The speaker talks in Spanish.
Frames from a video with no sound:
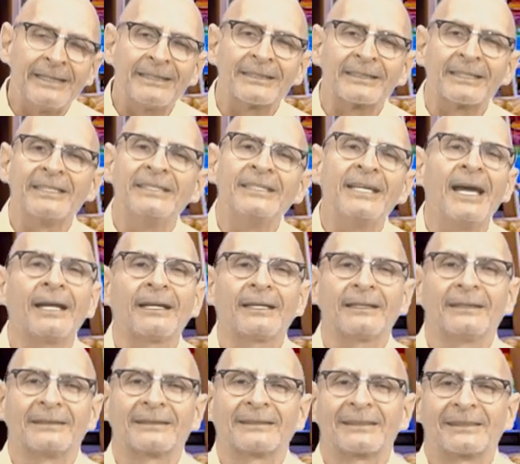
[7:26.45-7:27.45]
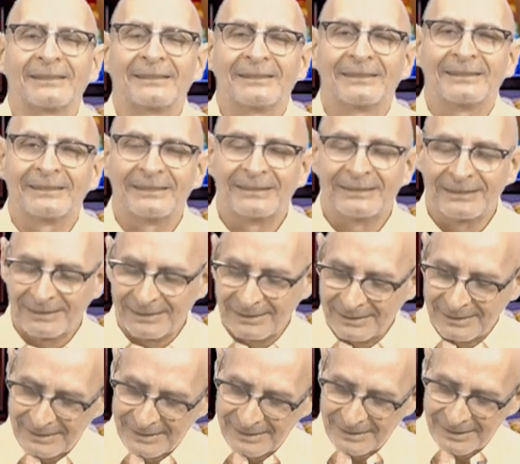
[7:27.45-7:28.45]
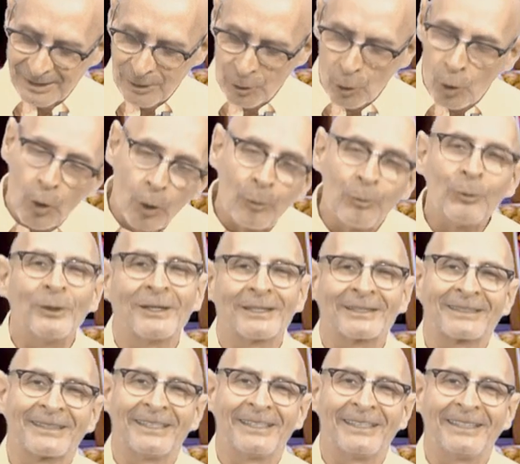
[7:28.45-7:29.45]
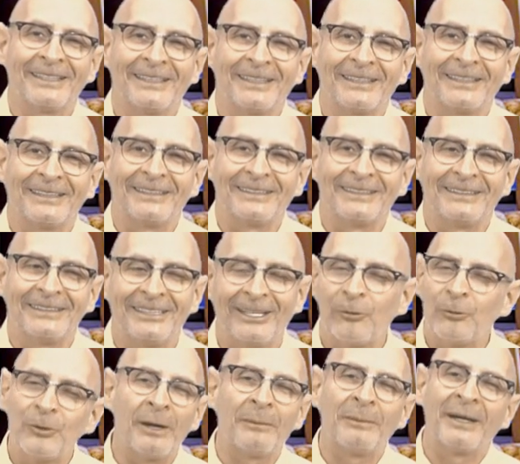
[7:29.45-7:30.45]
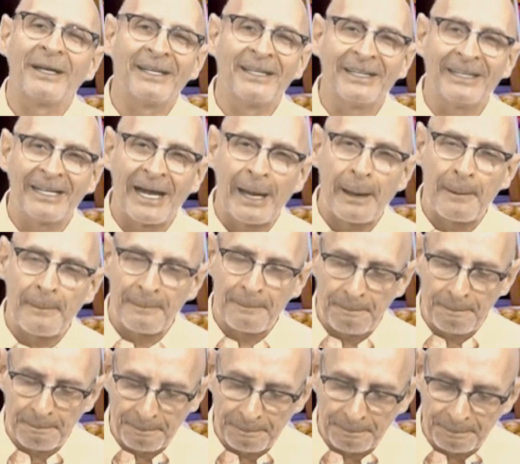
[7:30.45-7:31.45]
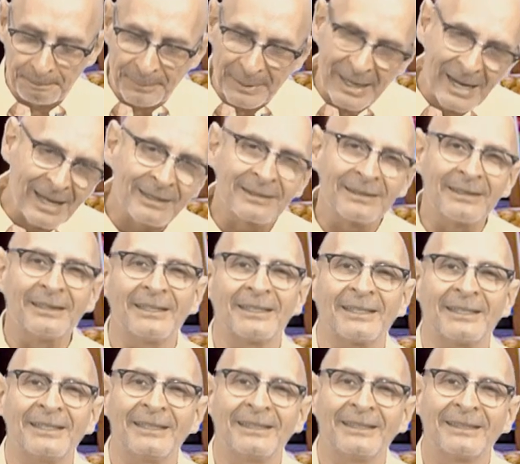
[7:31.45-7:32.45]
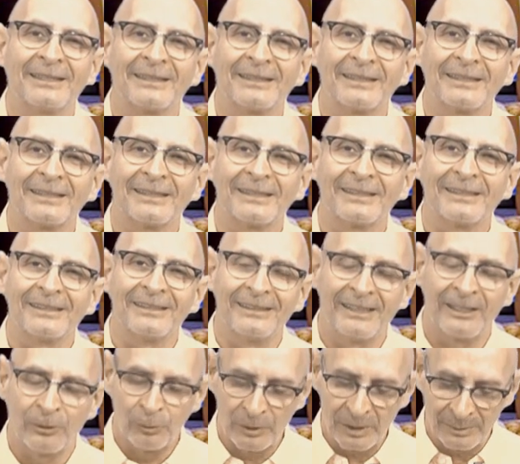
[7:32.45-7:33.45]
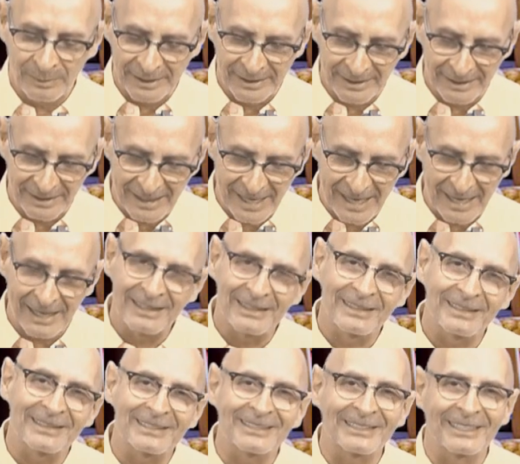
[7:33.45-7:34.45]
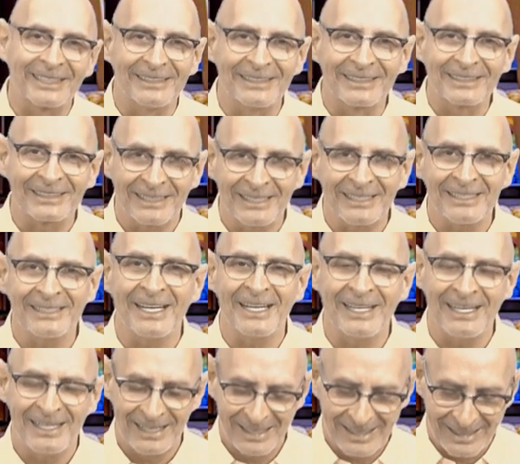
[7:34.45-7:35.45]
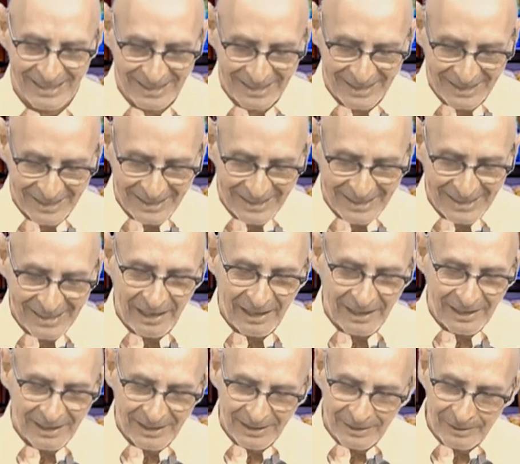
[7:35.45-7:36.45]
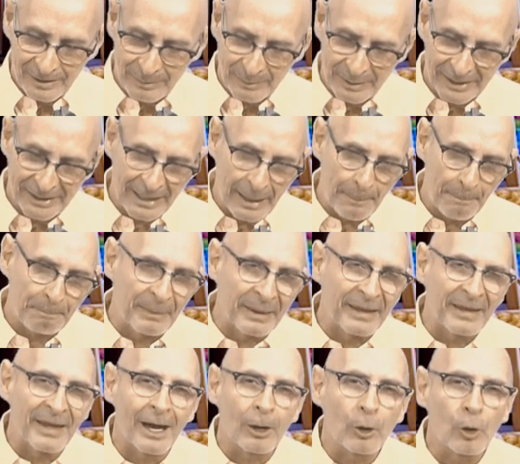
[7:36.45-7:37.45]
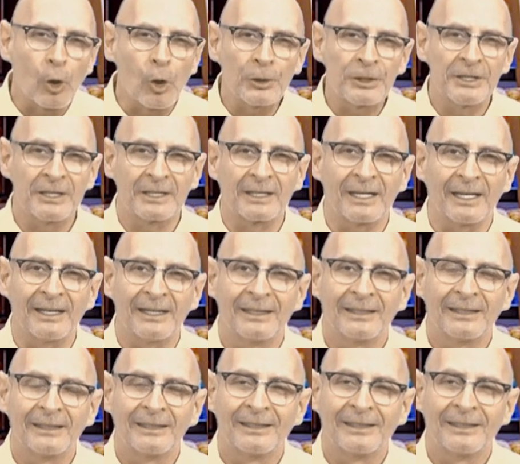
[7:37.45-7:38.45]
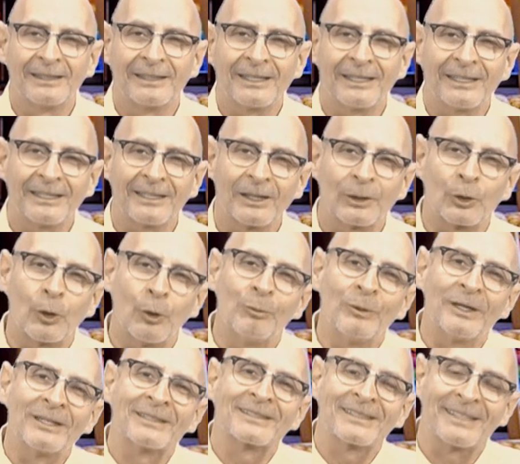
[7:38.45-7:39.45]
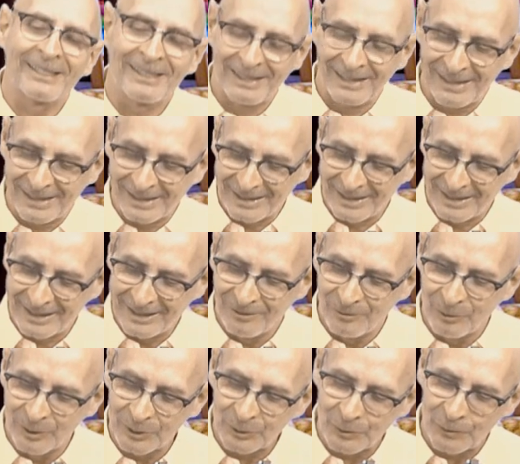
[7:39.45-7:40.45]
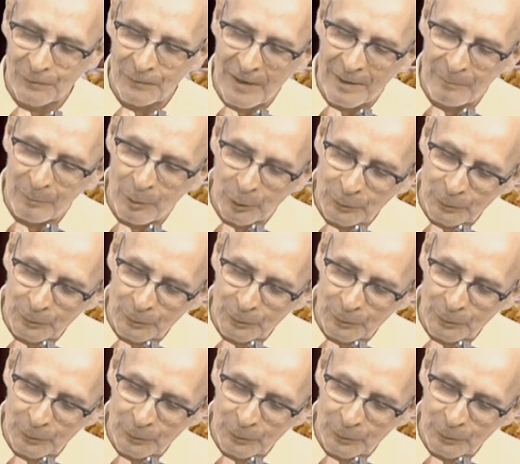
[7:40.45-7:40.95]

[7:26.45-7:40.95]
en enseñarles cómo hacer de una manera práctica, de una manera sencilla, de una manera pedagógica, cómo hacer nuestro